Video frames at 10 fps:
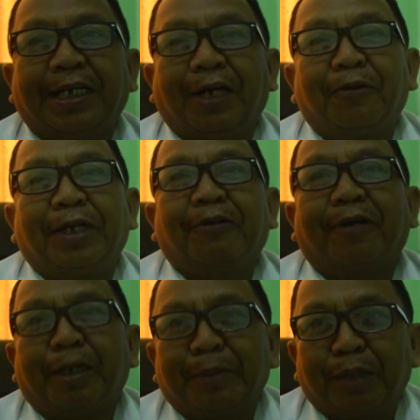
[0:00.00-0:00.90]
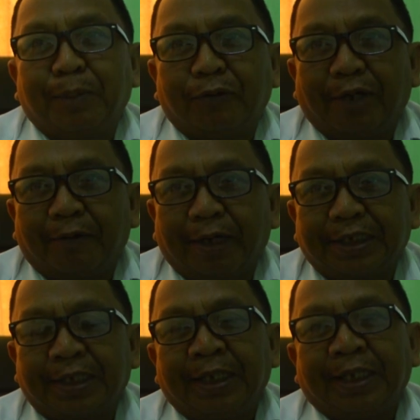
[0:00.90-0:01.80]
layak huni itu Kecamatan Benua
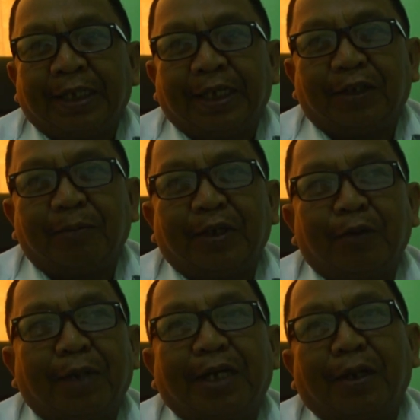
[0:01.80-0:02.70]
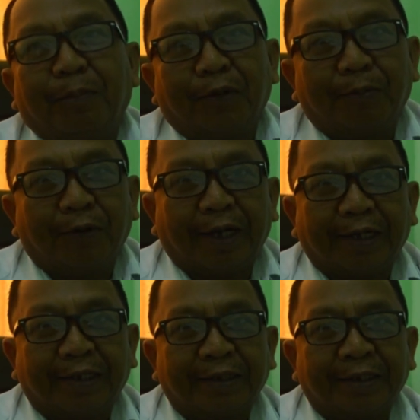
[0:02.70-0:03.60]
Lawas. Itu berjumlah 60 buah.
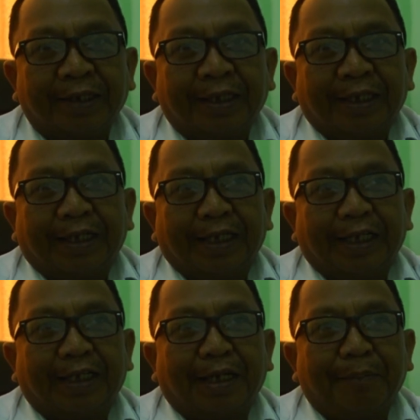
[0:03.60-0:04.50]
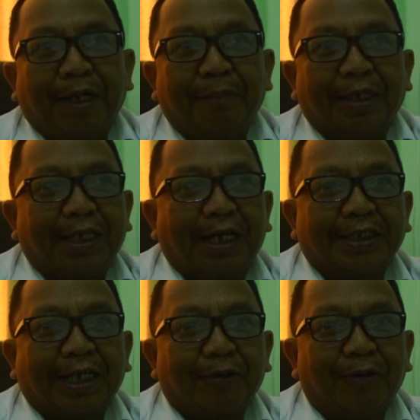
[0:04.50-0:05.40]
Nah, jadi kami ambil salah
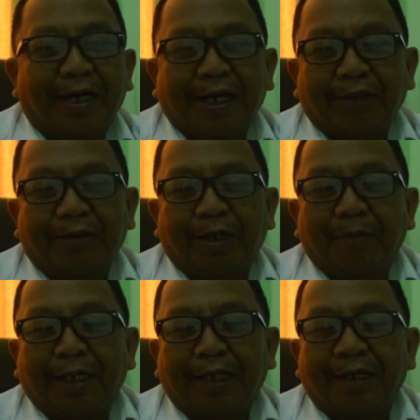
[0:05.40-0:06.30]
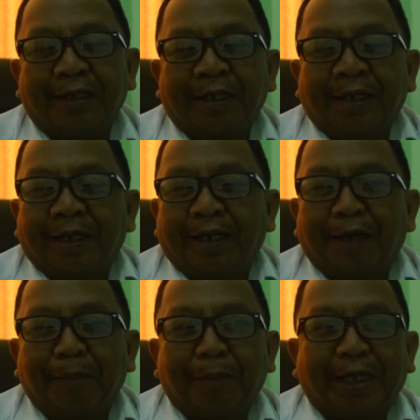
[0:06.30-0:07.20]
satu karena itu terbanyak
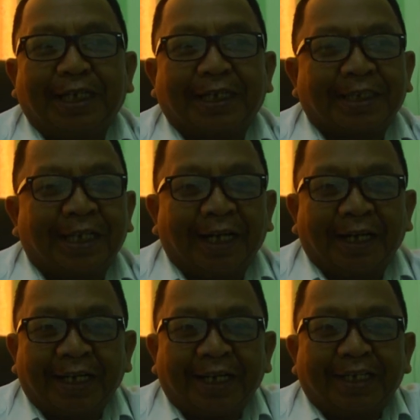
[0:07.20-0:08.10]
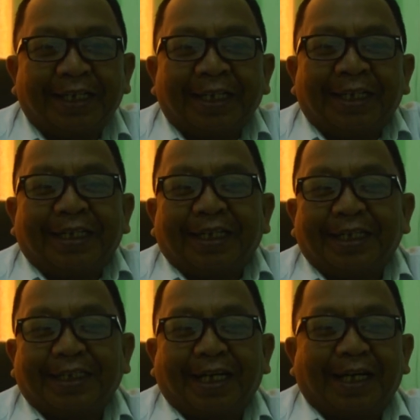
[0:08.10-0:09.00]
dan memang kita sadari
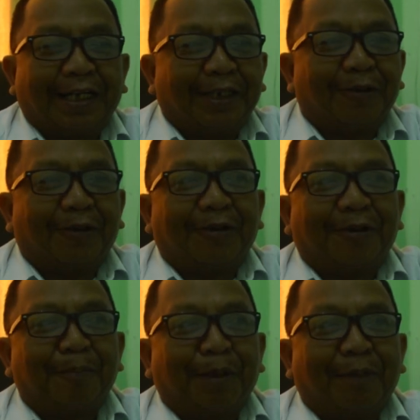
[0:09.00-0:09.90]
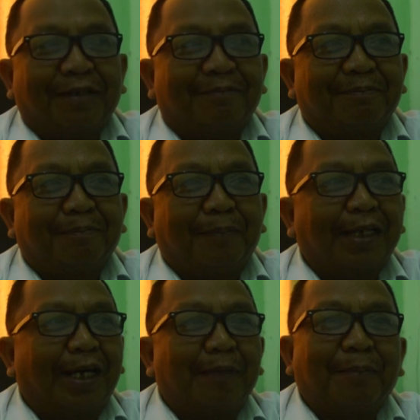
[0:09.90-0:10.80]
di sana itu memang
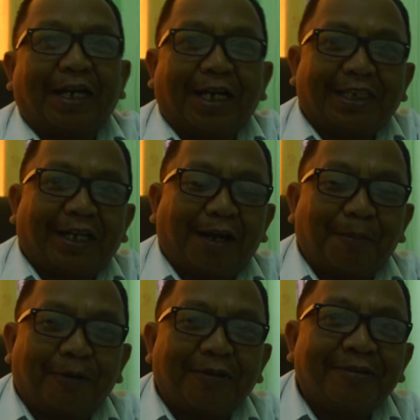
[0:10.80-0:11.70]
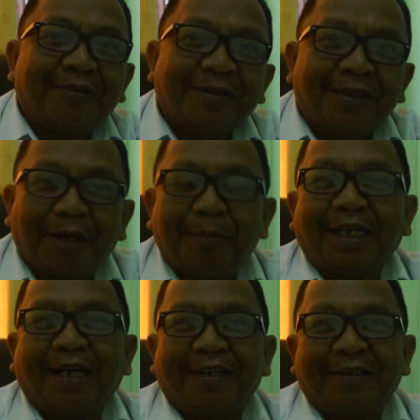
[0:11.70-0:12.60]
penerima rastra pun
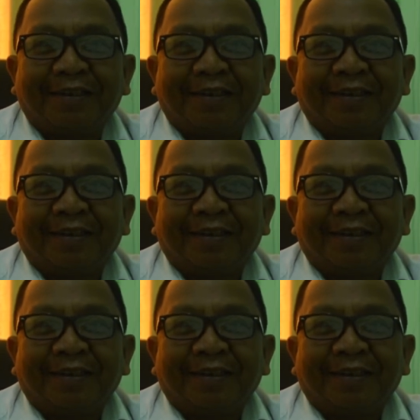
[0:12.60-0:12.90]
terbanyak